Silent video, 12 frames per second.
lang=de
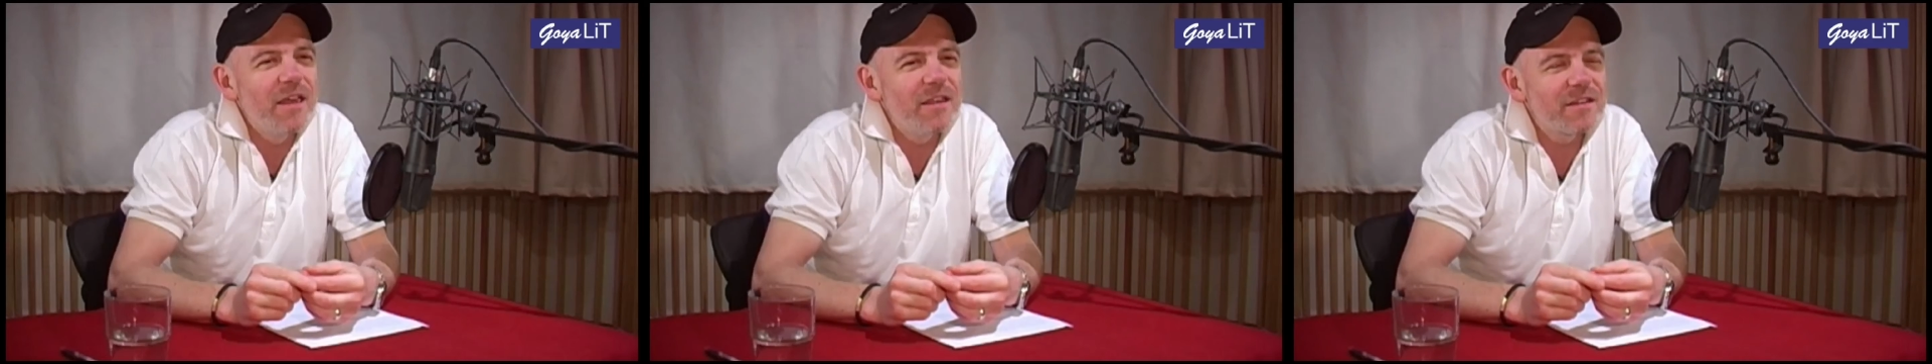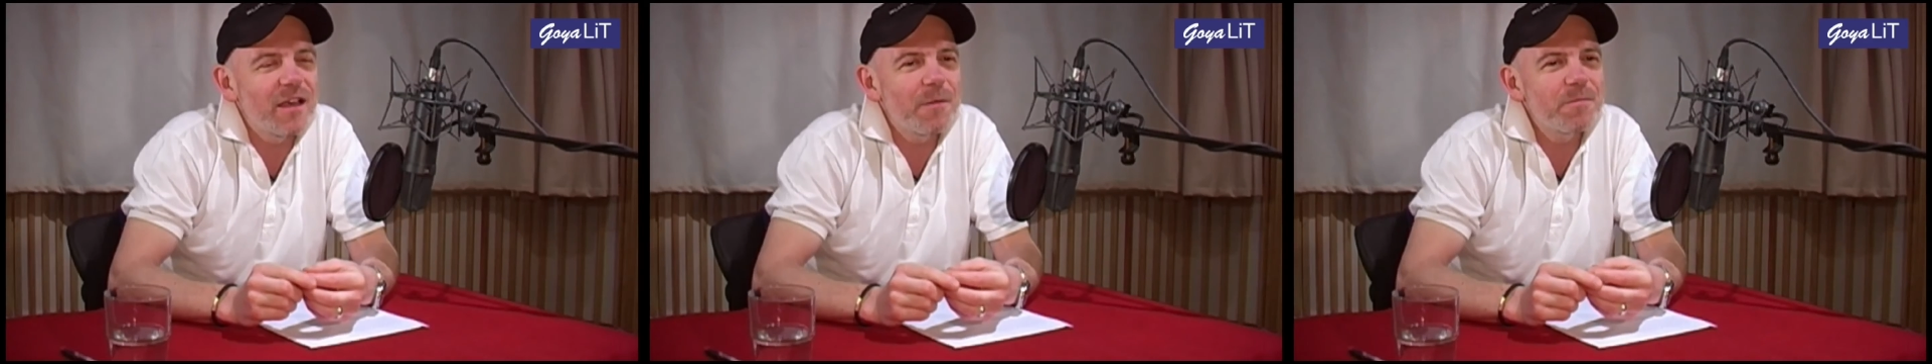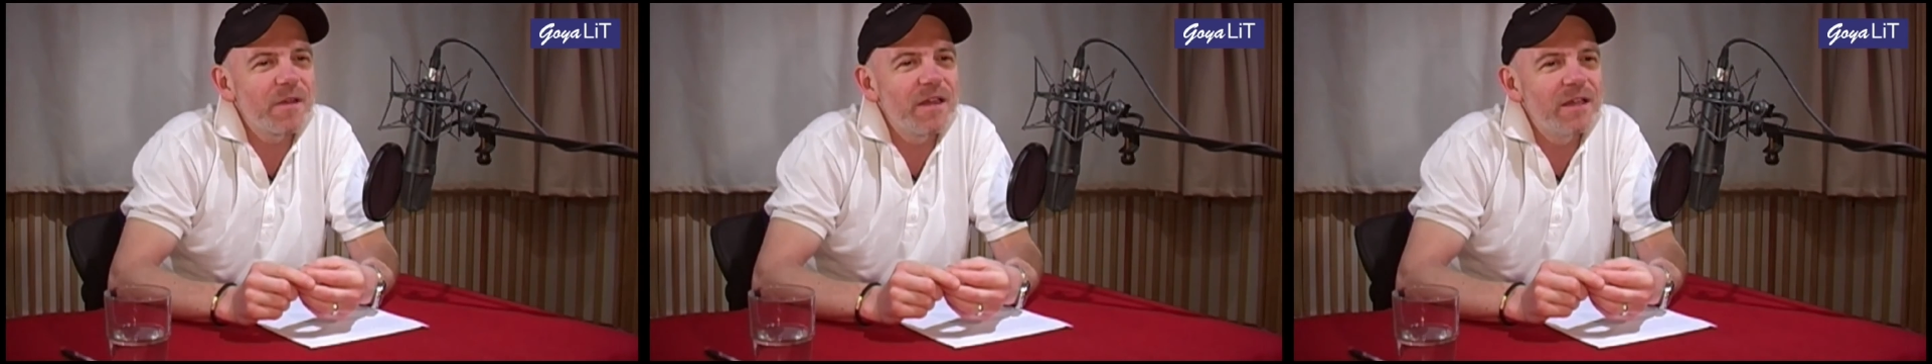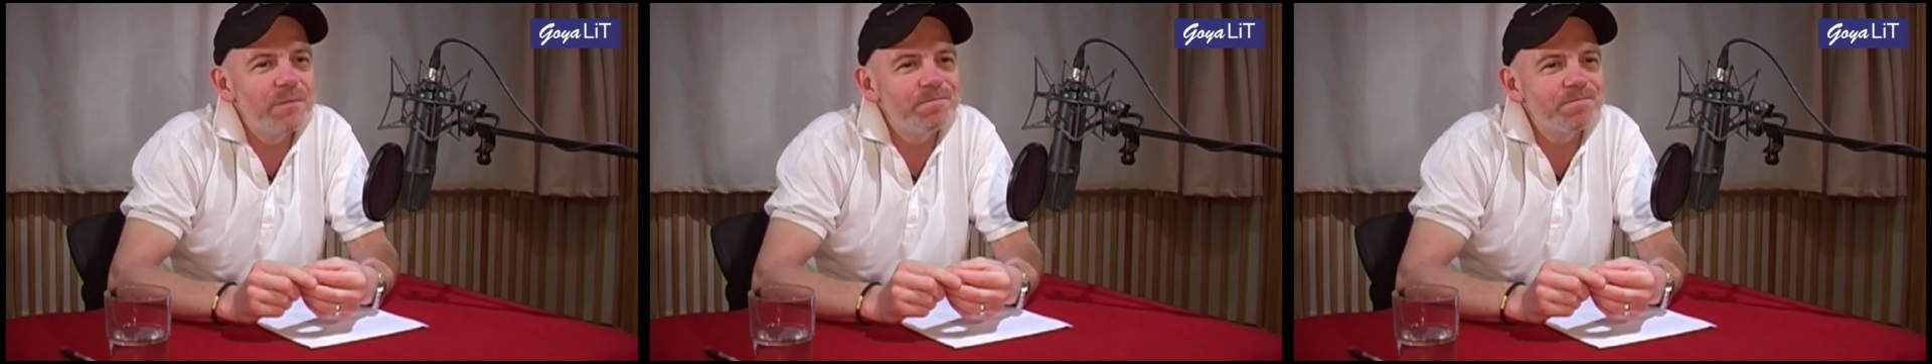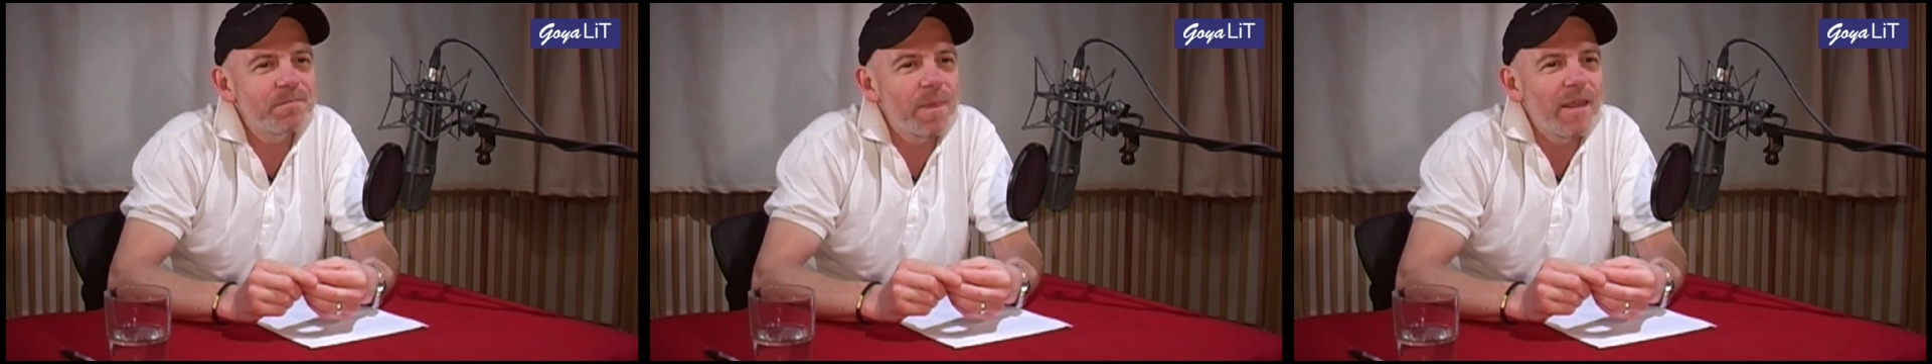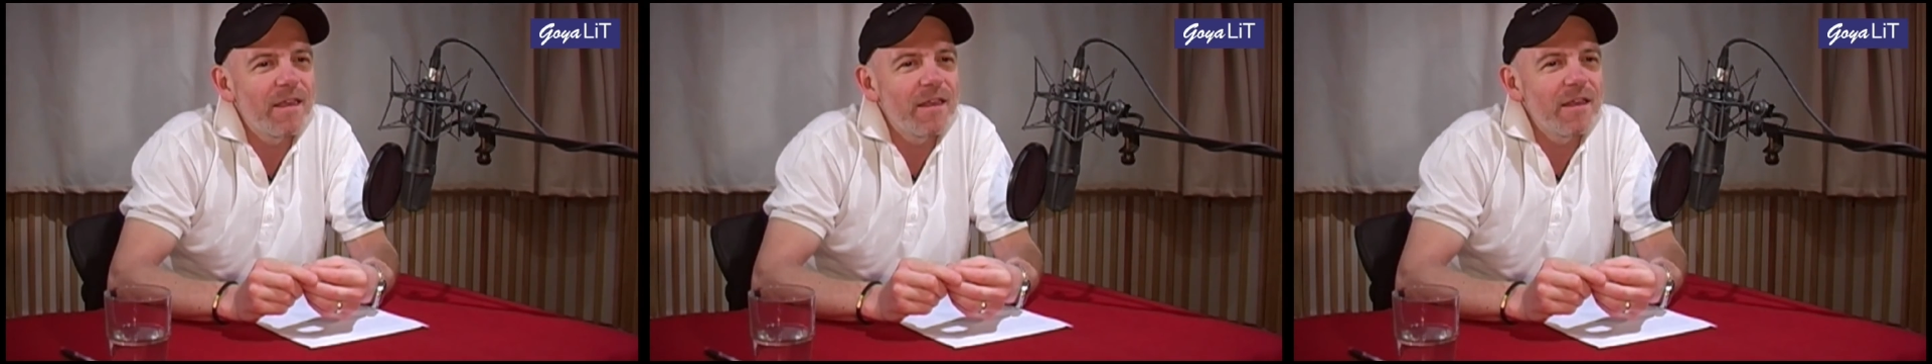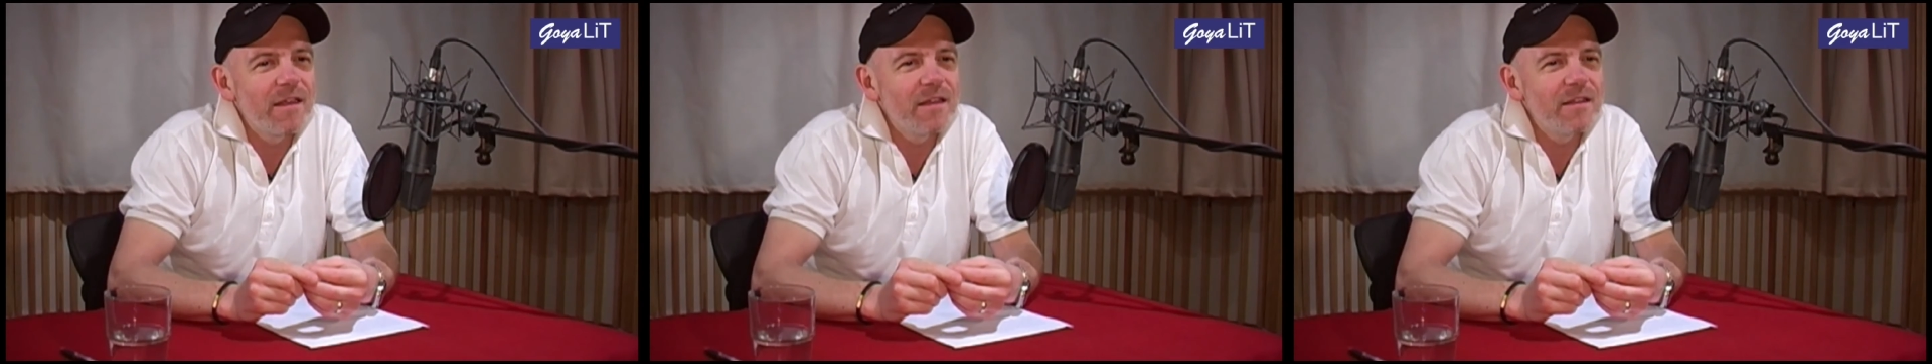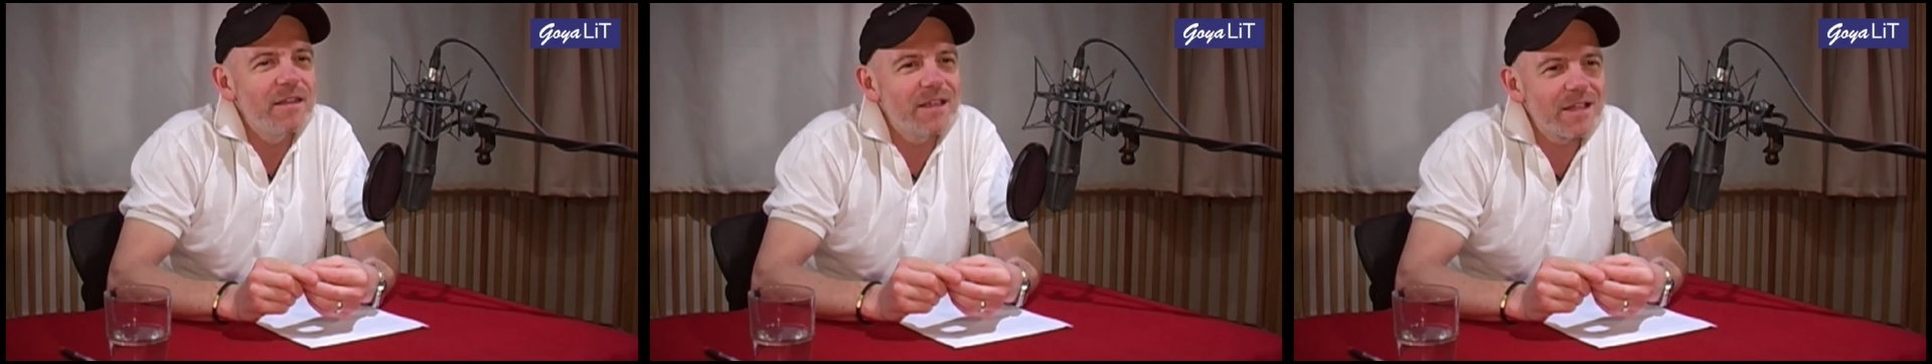Ich habe ähm,
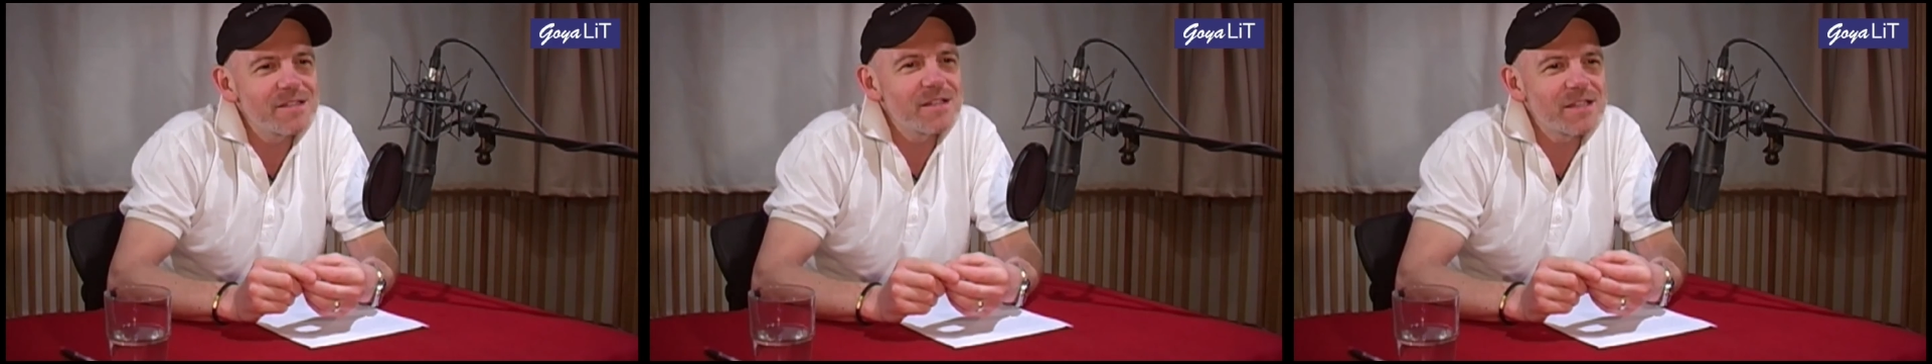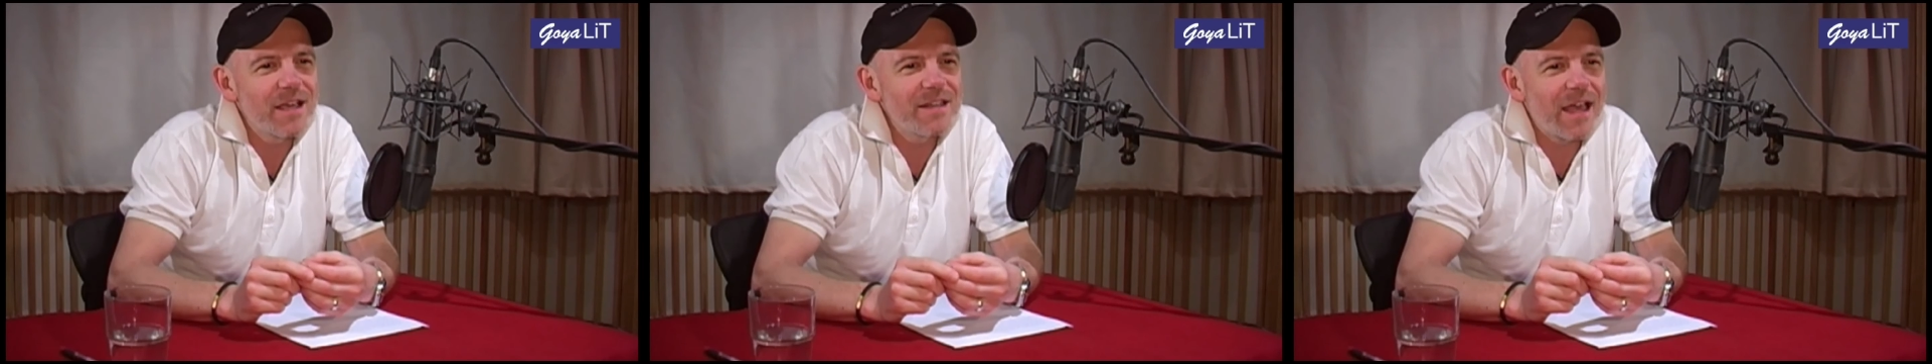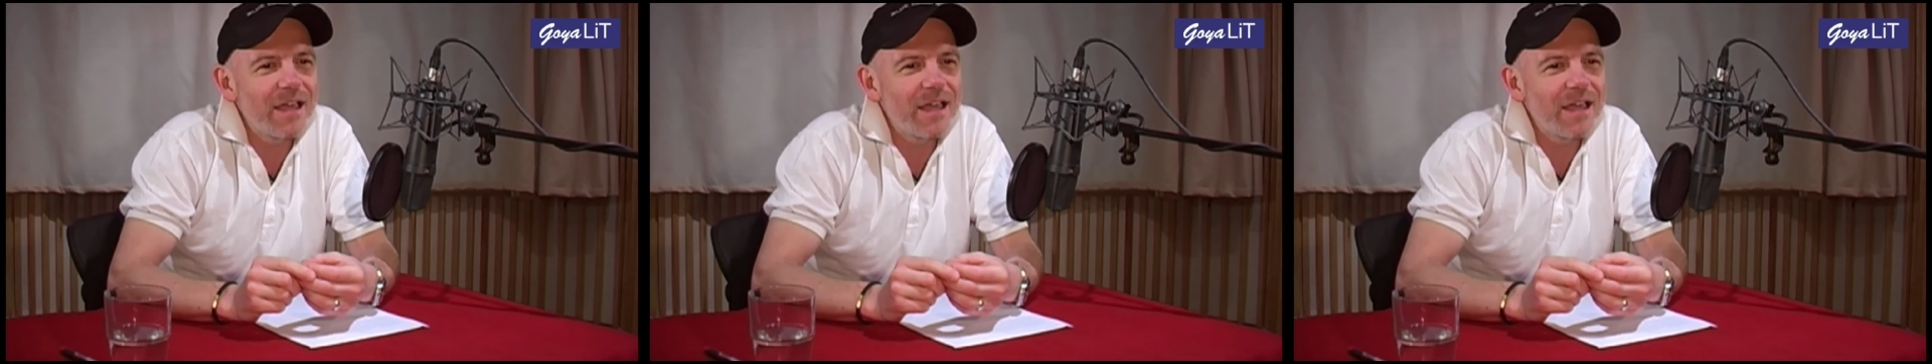die ganze Zeit